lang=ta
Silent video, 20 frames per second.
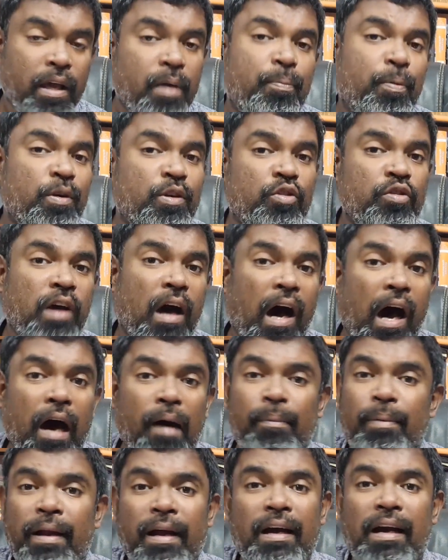இப்போ
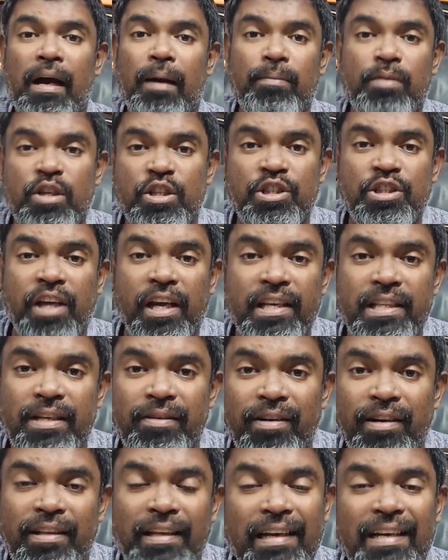ஆபரகாமுக்கு செய்தி
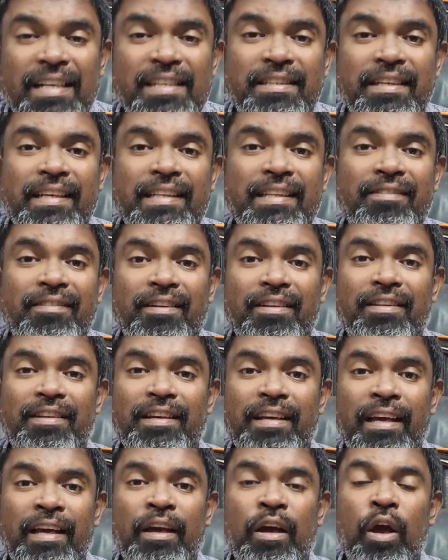வருது என்ன செய்தி
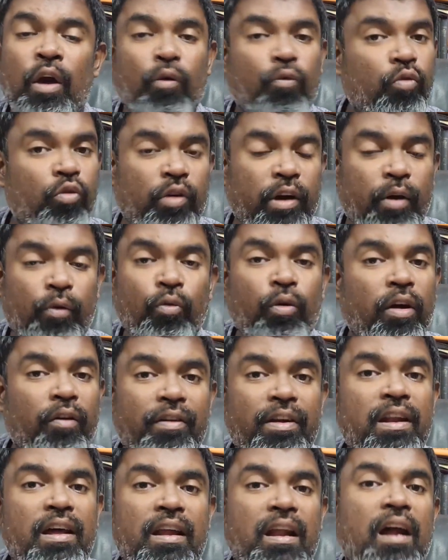வருது உன்னுடைய
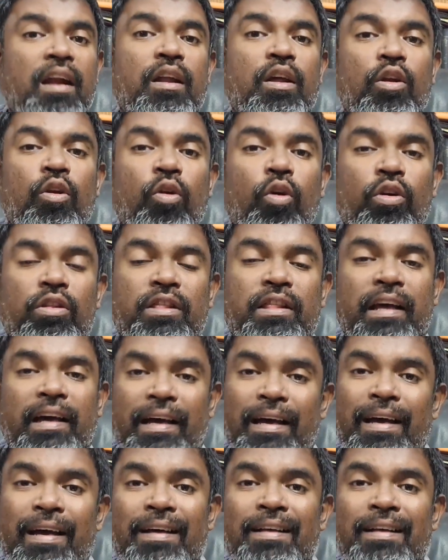உறவினரான லோத்தை